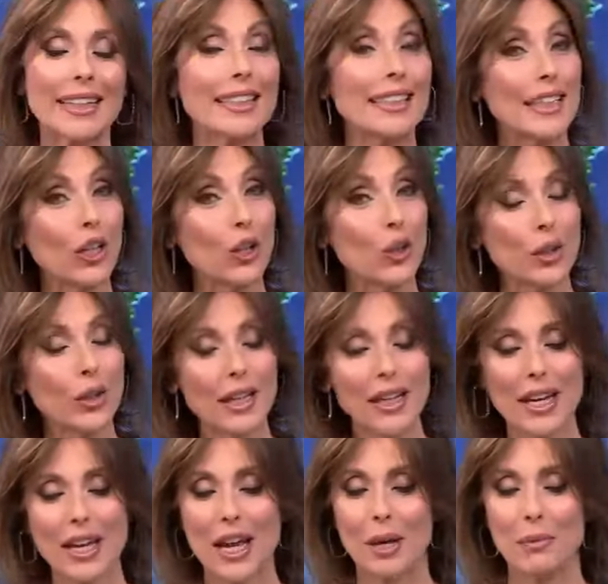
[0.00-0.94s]

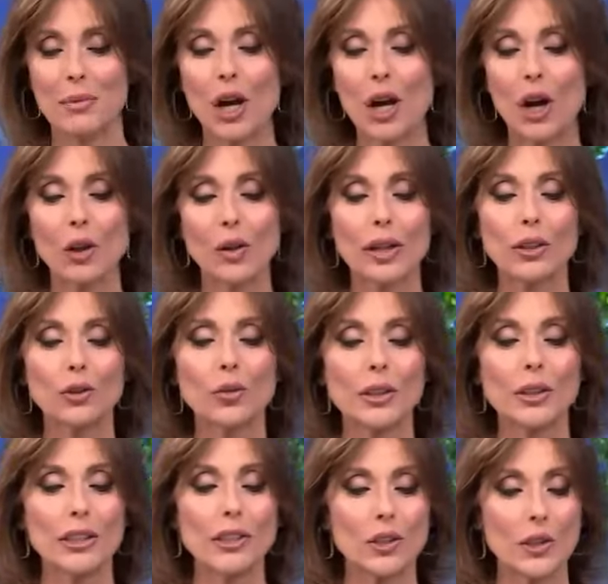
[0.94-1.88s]
Stallone, biologa,
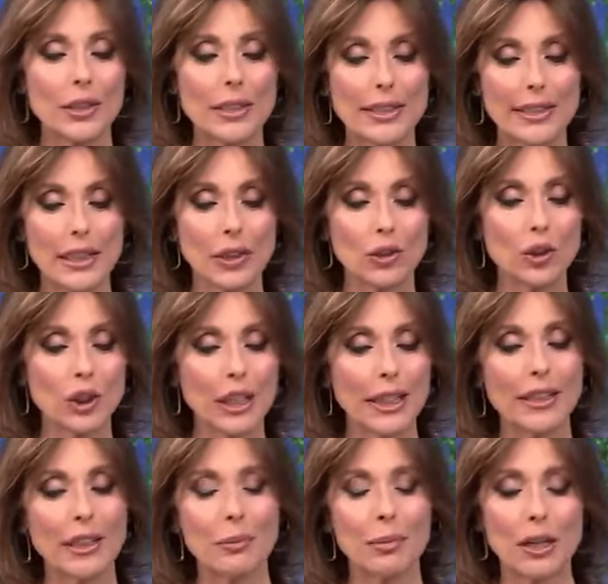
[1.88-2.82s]
nutrizionista e
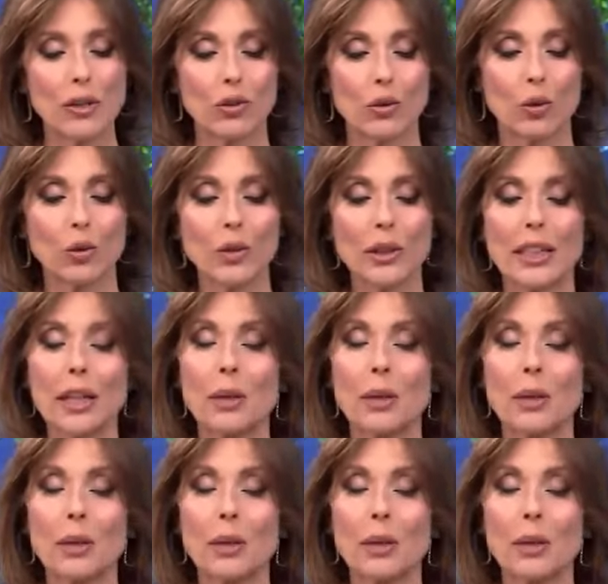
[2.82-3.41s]
docente presso l'Unica